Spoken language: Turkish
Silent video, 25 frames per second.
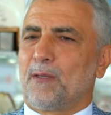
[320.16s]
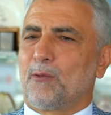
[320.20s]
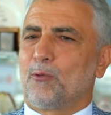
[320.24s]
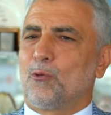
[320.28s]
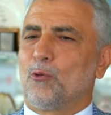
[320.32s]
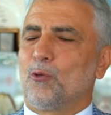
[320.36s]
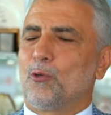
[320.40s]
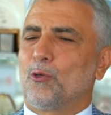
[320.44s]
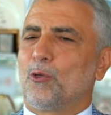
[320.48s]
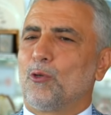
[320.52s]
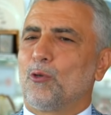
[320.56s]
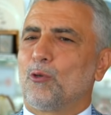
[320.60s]

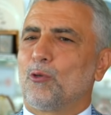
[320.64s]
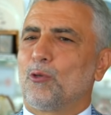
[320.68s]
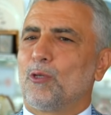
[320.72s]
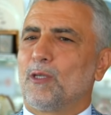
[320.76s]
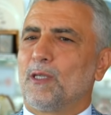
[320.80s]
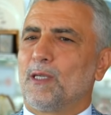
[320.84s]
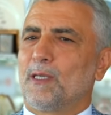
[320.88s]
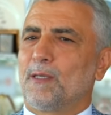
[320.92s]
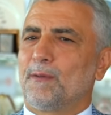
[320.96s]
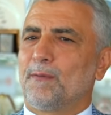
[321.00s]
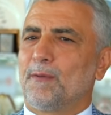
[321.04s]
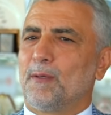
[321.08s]
Türkiye
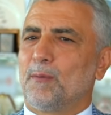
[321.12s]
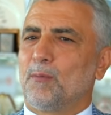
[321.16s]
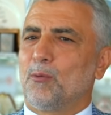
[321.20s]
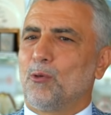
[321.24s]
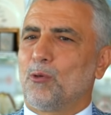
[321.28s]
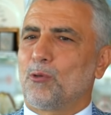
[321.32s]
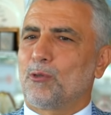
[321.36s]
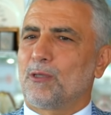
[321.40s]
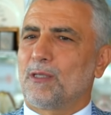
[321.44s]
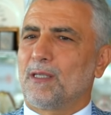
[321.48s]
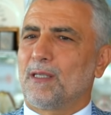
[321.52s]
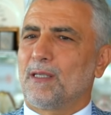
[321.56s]
Odalar ve
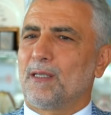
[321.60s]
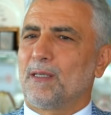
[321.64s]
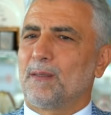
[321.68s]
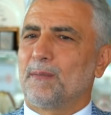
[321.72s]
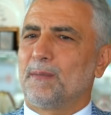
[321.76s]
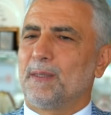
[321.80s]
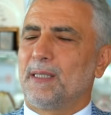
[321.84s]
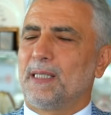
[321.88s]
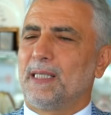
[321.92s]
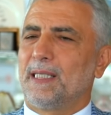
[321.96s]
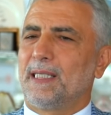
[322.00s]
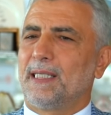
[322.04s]
Borsalar
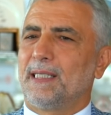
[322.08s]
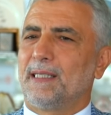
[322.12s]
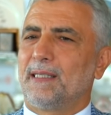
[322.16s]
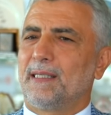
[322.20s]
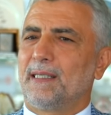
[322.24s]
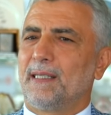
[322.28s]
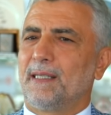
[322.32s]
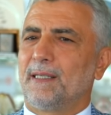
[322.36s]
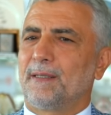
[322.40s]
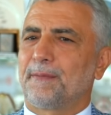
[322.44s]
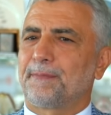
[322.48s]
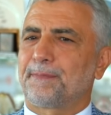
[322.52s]

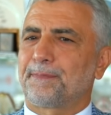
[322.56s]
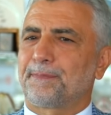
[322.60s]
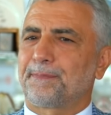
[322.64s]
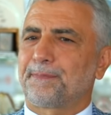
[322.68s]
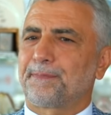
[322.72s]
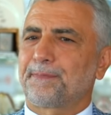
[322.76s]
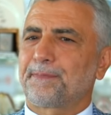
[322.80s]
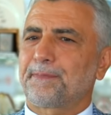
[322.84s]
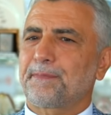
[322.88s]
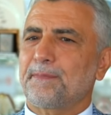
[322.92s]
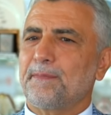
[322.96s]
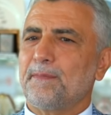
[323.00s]
Birliği'nde
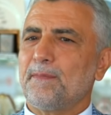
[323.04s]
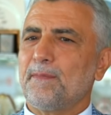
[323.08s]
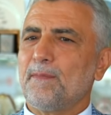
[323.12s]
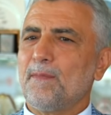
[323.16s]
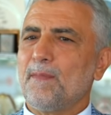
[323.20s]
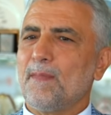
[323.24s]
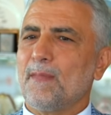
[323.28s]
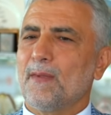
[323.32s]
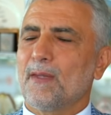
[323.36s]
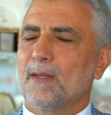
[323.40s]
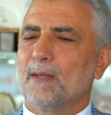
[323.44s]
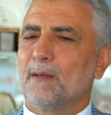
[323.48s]

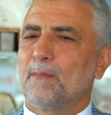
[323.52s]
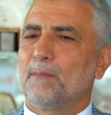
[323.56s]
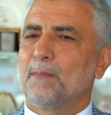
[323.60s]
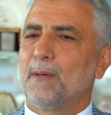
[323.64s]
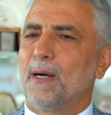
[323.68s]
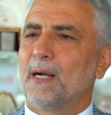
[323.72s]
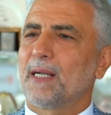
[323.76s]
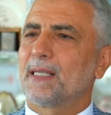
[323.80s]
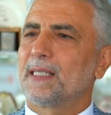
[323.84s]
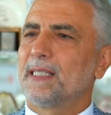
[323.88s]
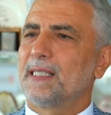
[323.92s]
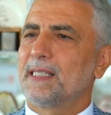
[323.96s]

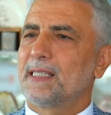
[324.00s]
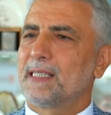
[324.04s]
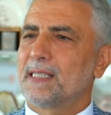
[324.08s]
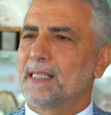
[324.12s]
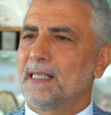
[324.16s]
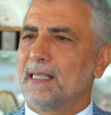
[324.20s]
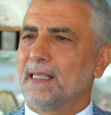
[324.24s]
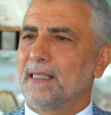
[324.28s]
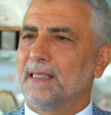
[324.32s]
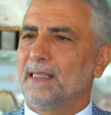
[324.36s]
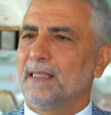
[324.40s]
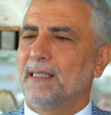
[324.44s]

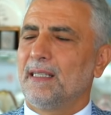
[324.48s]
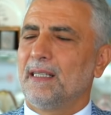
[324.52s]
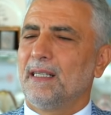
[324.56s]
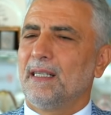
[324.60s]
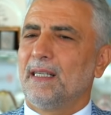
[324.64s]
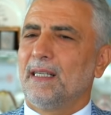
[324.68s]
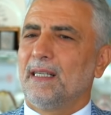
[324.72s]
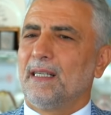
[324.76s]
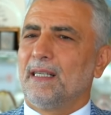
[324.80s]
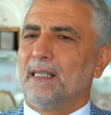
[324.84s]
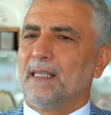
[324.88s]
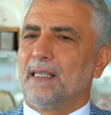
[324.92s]
Pakistan
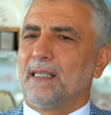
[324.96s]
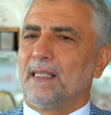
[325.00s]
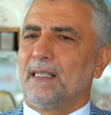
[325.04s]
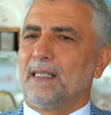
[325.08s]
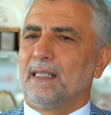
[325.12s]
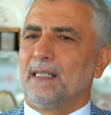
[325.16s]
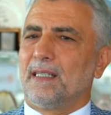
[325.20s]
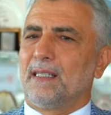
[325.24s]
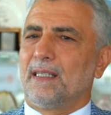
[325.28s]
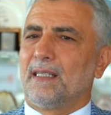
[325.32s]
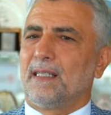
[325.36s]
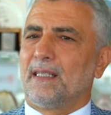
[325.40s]

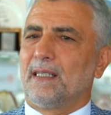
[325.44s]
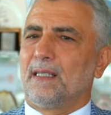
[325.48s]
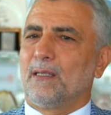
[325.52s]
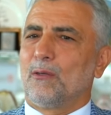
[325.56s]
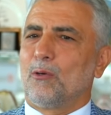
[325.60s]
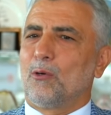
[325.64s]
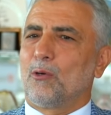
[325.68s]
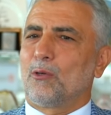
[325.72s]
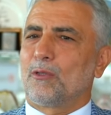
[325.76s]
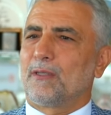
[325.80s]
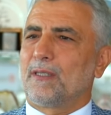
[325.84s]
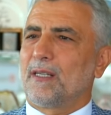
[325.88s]
e,
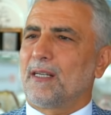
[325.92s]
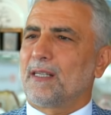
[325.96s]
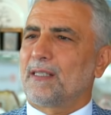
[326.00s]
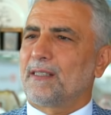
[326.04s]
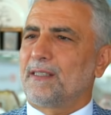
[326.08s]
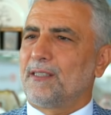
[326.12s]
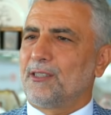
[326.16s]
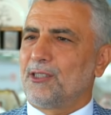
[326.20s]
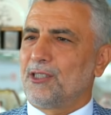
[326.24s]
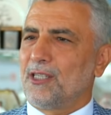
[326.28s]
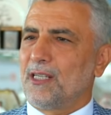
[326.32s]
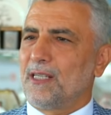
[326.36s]
Ortak
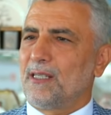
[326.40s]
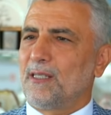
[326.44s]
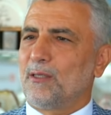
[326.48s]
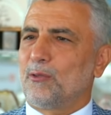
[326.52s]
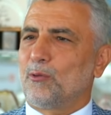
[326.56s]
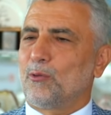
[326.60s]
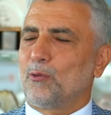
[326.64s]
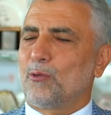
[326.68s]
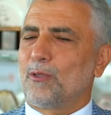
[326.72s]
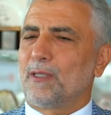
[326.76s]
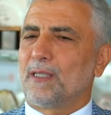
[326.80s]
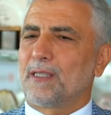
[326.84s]

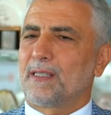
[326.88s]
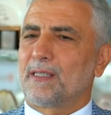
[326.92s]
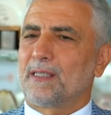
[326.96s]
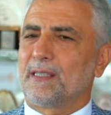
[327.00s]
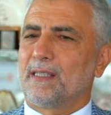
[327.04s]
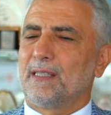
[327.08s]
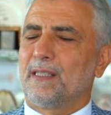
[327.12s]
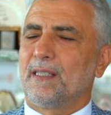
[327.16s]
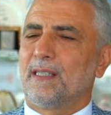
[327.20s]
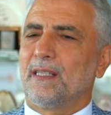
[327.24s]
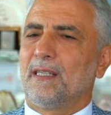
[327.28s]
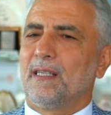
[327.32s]
Ticaret
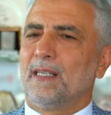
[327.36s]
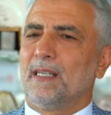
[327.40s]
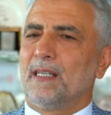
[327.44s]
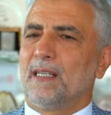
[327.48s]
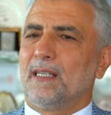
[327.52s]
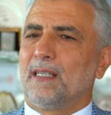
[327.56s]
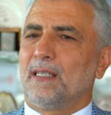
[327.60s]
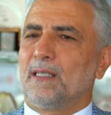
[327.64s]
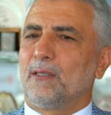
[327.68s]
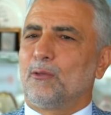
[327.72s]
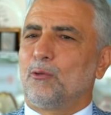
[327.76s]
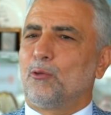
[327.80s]
Odası
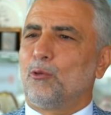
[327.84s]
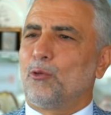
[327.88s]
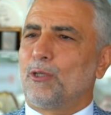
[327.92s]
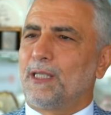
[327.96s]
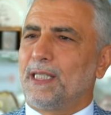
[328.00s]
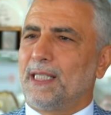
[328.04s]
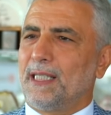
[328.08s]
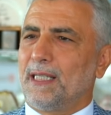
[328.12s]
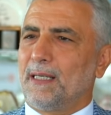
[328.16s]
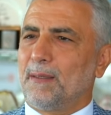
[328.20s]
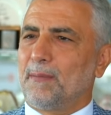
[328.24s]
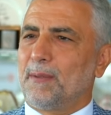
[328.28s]

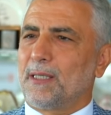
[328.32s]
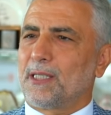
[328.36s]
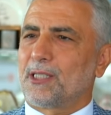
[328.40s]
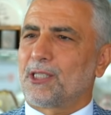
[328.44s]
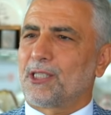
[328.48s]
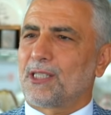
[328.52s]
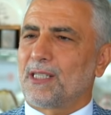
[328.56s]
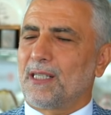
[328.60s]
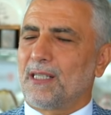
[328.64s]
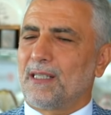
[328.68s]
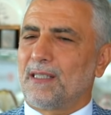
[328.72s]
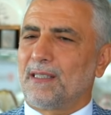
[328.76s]
Türkiye
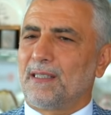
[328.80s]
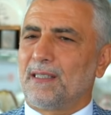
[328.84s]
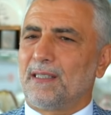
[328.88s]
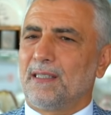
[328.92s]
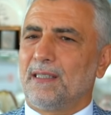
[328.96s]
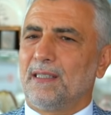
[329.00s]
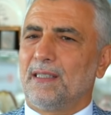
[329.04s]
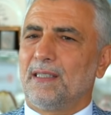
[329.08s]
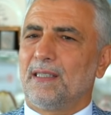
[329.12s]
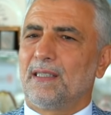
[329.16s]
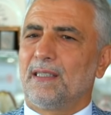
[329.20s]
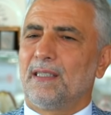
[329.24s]

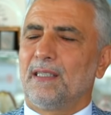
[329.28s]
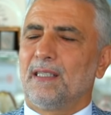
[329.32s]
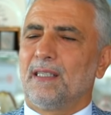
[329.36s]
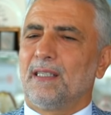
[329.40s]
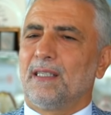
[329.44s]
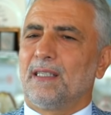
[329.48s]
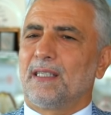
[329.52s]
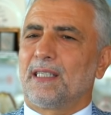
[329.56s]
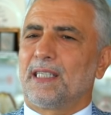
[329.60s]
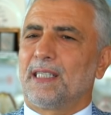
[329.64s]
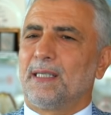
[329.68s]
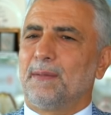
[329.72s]
Başkanlığı
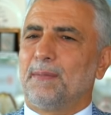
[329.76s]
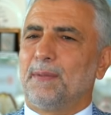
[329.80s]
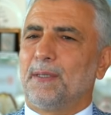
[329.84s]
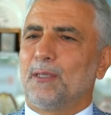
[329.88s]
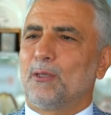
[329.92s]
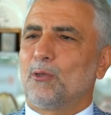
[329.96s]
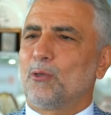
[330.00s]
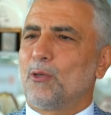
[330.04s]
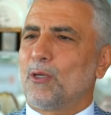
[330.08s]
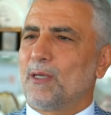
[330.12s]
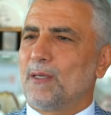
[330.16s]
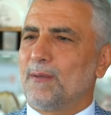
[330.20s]
gibi
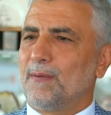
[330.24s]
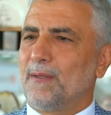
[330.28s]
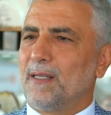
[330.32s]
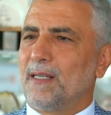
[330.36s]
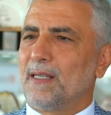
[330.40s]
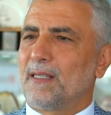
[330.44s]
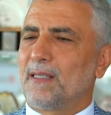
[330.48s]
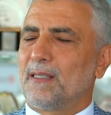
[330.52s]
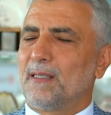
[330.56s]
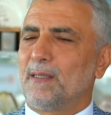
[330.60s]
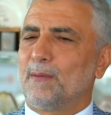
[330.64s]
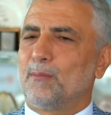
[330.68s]

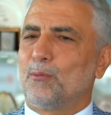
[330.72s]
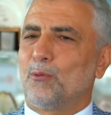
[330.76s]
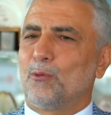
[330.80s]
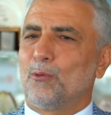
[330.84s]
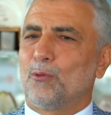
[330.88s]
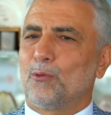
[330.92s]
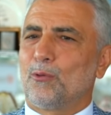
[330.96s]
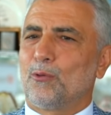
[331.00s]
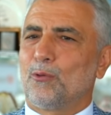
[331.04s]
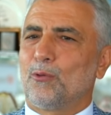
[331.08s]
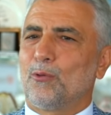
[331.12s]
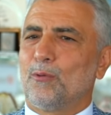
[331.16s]
görevlerde
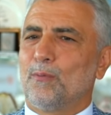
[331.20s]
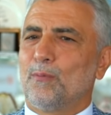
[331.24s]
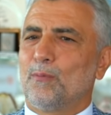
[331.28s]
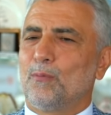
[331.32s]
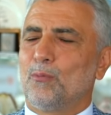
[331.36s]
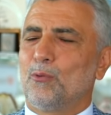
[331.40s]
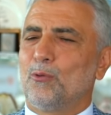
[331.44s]
bulundum.